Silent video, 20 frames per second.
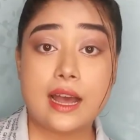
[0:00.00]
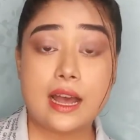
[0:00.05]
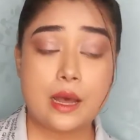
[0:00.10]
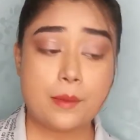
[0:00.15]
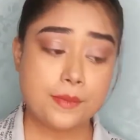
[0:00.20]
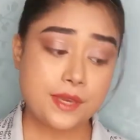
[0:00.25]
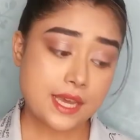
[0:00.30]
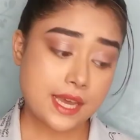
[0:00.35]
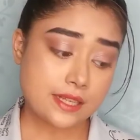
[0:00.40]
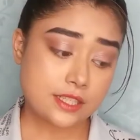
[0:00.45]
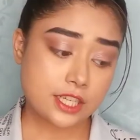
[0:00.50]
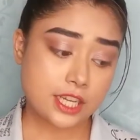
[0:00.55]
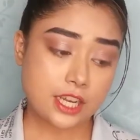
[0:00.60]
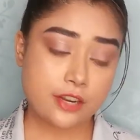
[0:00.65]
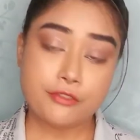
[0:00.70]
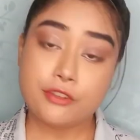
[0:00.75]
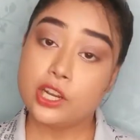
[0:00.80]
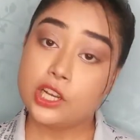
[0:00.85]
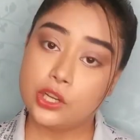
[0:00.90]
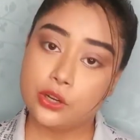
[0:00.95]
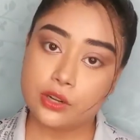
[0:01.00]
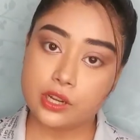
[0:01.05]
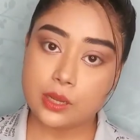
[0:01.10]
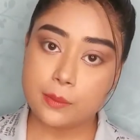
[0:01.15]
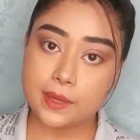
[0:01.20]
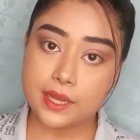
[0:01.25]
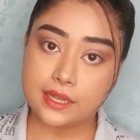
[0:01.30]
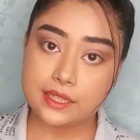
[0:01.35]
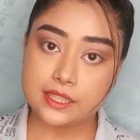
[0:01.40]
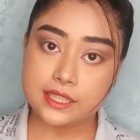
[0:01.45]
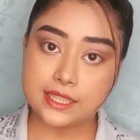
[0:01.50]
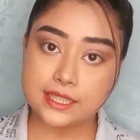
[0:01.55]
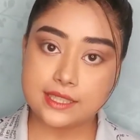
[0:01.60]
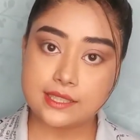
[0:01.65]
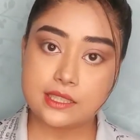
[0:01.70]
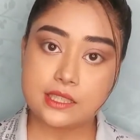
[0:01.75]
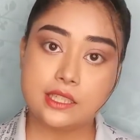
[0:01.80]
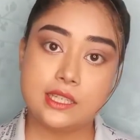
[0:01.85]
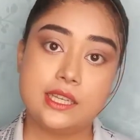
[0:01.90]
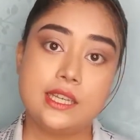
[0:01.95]
আমি আজকের ভিডিওটা
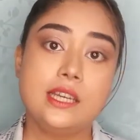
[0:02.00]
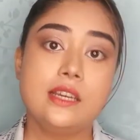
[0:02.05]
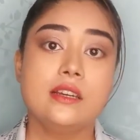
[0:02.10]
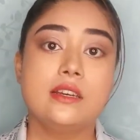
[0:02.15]
বানিয়েছি